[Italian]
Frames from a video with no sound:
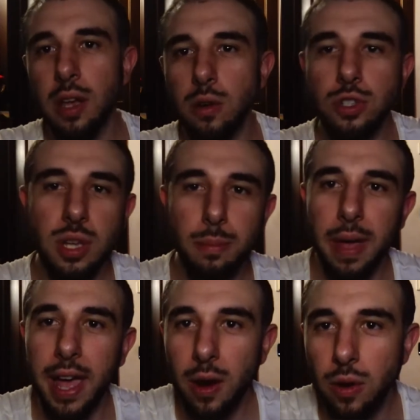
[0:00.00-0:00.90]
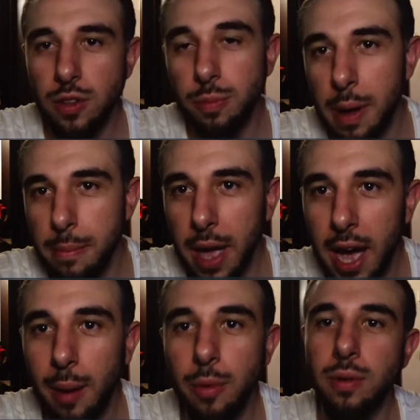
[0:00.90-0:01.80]
così bello,
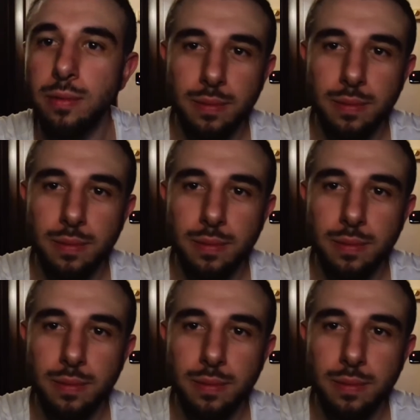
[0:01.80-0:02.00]
risparmiamo.